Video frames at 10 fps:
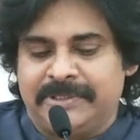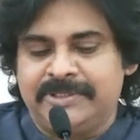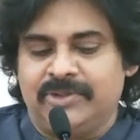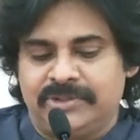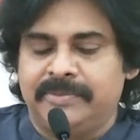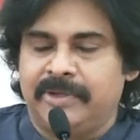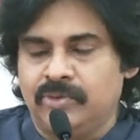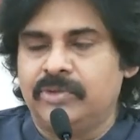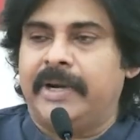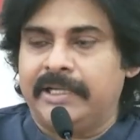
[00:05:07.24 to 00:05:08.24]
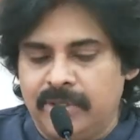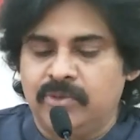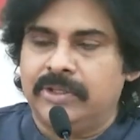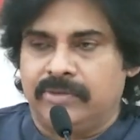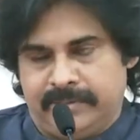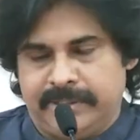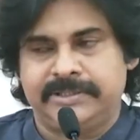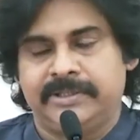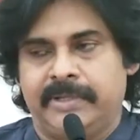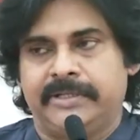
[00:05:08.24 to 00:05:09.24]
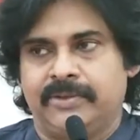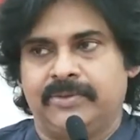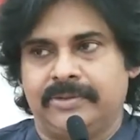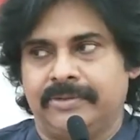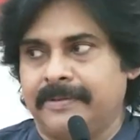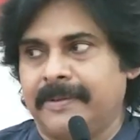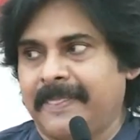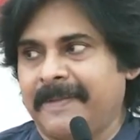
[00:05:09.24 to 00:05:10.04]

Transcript: స్పష్టత వస్తుంది మేము అనుకుని మాట్లాడుకుంటా ఉన్నాం ఖచ్చితంగా మాట్లాడుకుంటా ఉన్నాం